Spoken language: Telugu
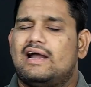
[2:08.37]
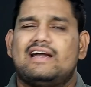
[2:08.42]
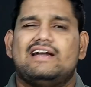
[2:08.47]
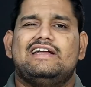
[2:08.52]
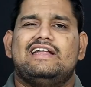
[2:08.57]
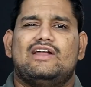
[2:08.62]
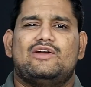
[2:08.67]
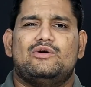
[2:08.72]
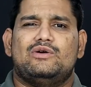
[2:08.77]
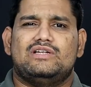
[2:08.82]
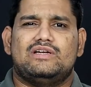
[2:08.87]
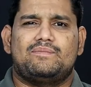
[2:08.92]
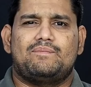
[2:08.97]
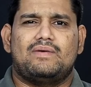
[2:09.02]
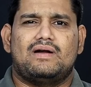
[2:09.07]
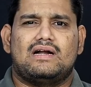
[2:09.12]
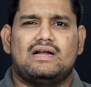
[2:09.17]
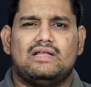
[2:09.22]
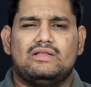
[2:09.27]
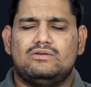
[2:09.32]
ఆడండి అని కూడా
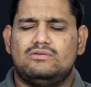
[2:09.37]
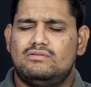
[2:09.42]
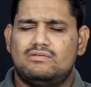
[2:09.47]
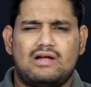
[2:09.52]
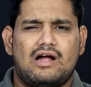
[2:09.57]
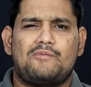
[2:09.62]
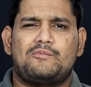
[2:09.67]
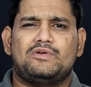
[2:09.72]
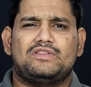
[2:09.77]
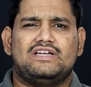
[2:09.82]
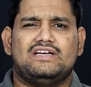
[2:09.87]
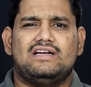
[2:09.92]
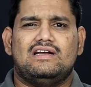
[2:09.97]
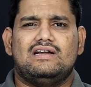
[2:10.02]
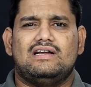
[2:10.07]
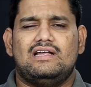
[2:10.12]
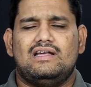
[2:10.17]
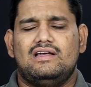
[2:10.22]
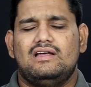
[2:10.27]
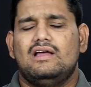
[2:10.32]
చెప్పట్లేదు కాకపోతే
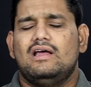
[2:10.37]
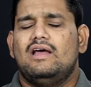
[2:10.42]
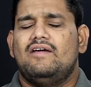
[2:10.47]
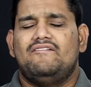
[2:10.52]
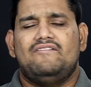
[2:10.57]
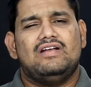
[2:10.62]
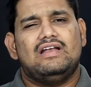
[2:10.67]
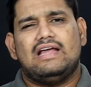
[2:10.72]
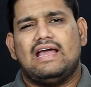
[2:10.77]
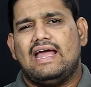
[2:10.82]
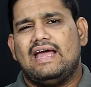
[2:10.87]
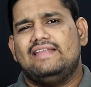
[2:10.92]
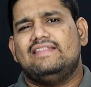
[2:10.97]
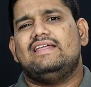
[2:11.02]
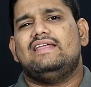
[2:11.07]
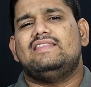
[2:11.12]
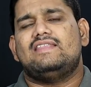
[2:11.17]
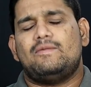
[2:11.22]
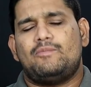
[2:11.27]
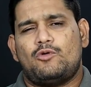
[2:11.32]
ఏంటంటే వీళ్ళు
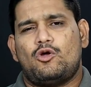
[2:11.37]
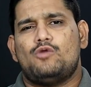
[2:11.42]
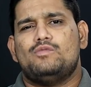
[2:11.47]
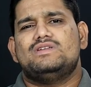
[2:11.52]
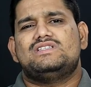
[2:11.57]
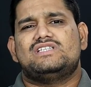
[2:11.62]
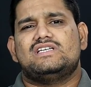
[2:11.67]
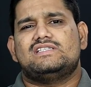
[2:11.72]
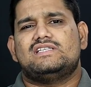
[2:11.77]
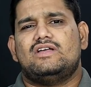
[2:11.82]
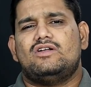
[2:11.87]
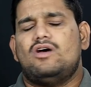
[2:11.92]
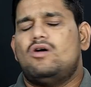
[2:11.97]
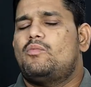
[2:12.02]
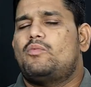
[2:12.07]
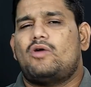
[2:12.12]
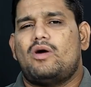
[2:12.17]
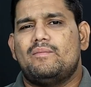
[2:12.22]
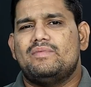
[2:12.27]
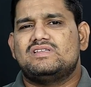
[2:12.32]
ఏదైతే ప్రామిస్ చేశారో
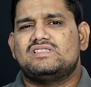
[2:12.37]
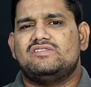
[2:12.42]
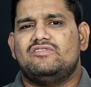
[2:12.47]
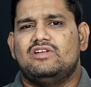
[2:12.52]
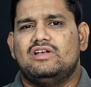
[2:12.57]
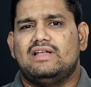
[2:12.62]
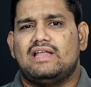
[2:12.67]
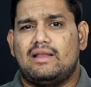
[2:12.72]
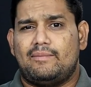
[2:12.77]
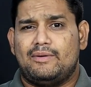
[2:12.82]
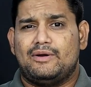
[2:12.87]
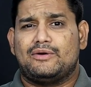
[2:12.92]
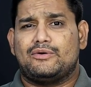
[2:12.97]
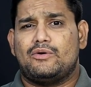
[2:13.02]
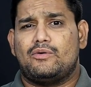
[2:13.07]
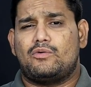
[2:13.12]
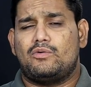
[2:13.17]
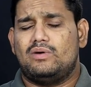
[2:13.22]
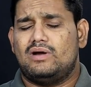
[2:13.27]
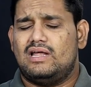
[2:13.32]
ఆ ప్రామిస్ని వీళ్ళు
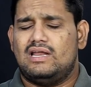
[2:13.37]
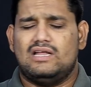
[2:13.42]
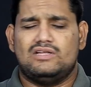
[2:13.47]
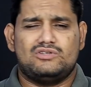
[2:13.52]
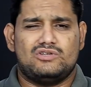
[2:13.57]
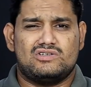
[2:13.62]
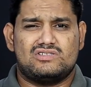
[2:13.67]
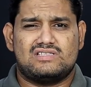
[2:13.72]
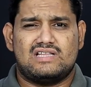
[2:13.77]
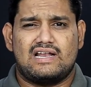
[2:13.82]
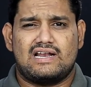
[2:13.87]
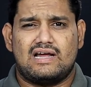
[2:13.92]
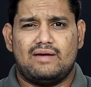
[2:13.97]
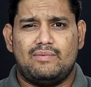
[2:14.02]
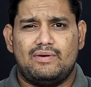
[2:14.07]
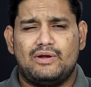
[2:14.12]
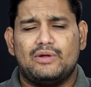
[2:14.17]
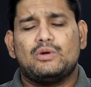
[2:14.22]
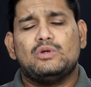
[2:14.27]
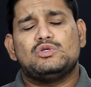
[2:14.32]
నిలబెట్టుకోకుండా ఇలా చేస్తున్నారు
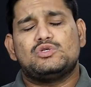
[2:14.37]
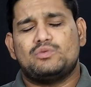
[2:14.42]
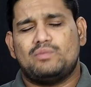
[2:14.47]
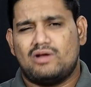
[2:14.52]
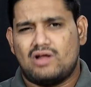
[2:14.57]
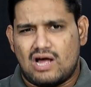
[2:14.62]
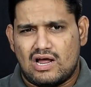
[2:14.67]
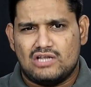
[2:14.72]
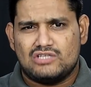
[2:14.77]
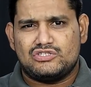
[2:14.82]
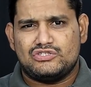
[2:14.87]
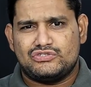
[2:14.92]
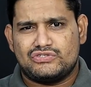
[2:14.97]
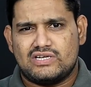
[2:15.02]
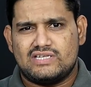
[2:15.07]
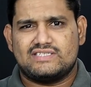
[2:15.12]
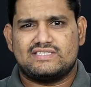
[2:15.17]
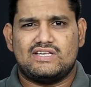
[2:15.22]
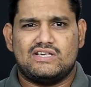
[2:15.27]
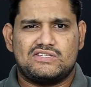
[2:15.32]
కాబట్టి కొంచెం మనం
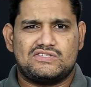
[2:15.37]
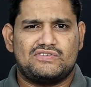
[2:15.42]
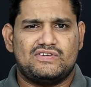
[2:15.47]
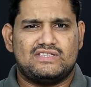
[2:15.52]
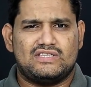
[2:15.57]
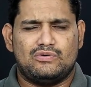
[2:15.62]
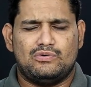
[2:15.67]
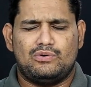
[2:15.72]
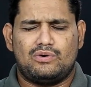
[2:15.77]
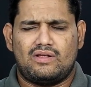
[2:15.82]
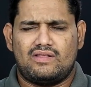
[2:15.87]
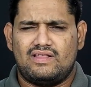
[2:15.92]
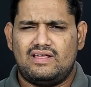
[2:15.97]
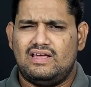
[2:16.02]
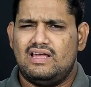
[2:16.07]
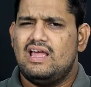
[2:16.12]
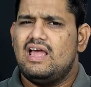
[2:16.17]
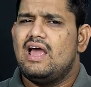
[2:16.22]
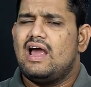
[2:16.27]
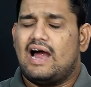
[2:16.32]
ఆలోచించాల్సిన అవసరం అయితే ఉంటుంది
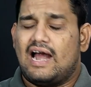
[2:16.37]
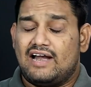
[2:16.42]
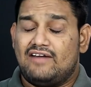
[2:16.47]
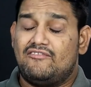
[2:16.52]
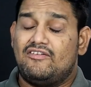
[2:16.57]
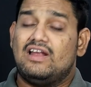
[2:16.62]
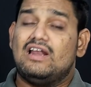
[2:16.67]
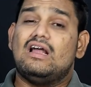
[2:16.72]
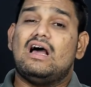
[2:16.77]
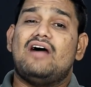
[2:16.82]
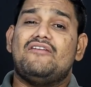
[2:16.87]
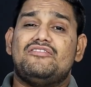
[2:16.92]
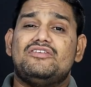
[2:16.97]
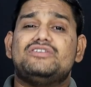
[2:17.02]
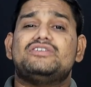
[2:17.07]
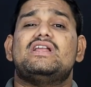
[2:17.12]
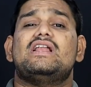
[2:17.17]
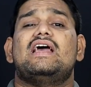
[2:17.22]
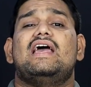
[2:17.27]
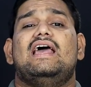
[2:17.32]
అండ్ వీళ్ళు
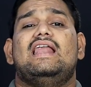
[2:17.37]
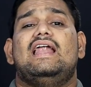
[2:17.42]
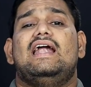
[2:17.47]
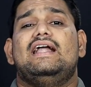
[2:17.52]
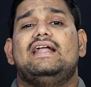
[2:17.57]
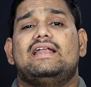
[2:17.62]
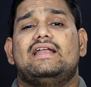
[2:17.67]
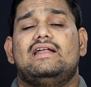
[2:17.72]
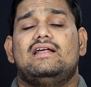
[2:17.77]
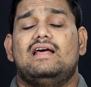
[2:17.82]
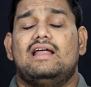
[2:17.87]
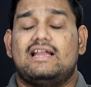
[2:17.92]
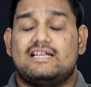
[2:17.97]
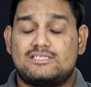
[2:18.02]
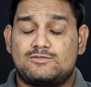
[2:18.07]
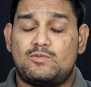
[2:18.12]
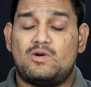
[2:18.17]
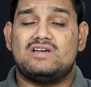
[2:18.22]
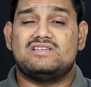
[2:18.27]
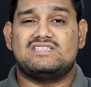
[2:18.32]
అఫీషియల్గా ఎలాంటి
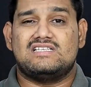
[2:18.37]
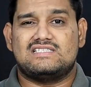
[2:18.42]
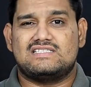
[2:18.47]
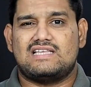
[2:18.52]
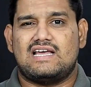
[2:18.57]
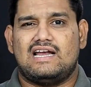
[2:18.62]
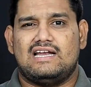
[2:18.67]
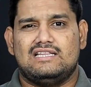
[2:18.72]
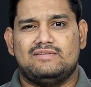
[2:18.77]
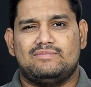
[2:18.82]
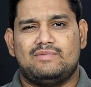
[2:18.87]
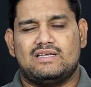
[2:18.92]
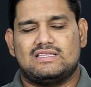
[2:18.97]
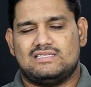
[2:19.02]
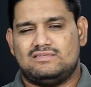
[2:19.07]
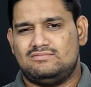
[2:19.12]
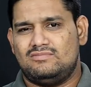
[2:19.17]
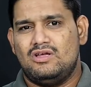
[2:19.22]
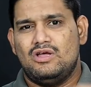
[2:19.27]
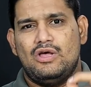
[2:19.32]
రెస్పాన్స్ ఇస్తారనేది
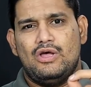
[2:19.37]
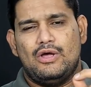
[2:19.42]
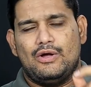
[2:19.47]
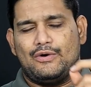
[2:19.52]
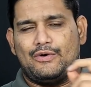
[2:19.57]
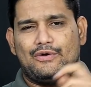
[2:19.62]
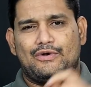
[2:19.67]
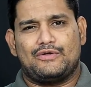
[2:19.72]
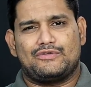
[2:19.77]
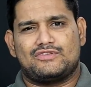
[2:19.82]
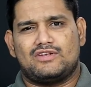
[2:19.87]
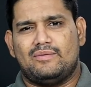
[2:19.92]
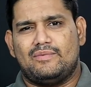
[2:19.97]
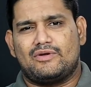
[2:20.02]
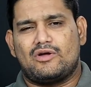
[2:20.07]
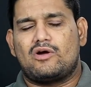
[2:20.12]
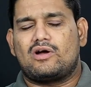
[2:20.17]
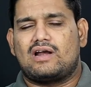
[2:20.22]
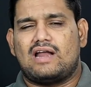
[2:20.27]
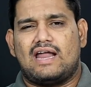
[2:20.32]
మాత్రం కొన్ని రోజుల్లో
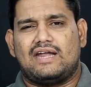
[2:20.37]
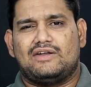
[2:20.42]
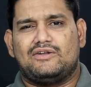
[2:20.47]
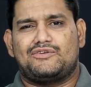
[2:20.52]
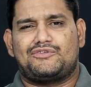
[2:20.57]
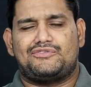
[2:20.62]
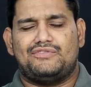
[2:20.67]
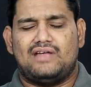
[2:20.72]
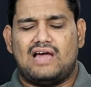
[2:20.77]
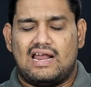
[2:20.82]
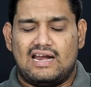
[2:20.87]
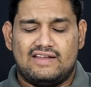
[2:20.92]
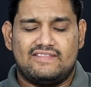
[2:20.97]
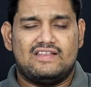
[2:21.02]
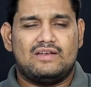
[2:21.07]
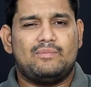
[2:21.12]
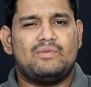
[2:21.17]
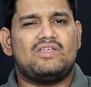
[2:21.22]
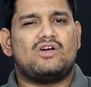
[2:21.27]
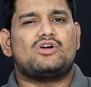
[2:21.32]
మీకు క్లారిటీ వస్తుంది ఆల్రెడీ
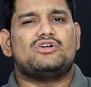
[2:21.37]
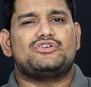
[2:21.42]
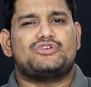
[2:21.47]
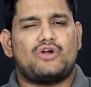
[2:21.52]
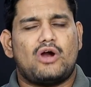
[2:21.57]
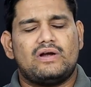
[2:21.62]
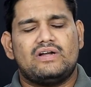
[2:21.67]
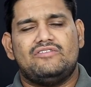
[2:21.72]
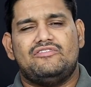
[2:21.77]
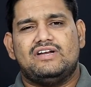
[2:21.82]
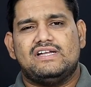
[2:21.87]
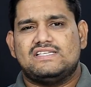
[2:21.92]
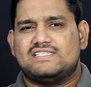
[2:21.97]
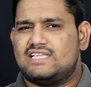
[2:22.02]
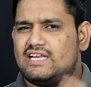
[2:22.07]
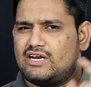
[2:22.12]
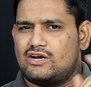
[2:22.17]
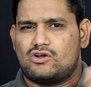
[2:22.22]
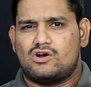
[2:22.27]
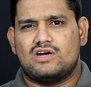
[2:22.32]
దీని మీద ఒక షార్ట్ వీడియో
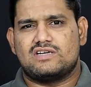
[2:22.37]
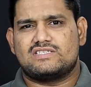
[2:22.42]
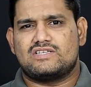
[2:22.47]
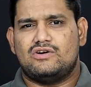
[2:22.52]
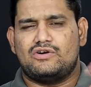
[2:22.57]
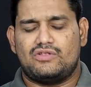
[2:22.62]
వేస్తే ఇక్కడ కార్డ్స్లో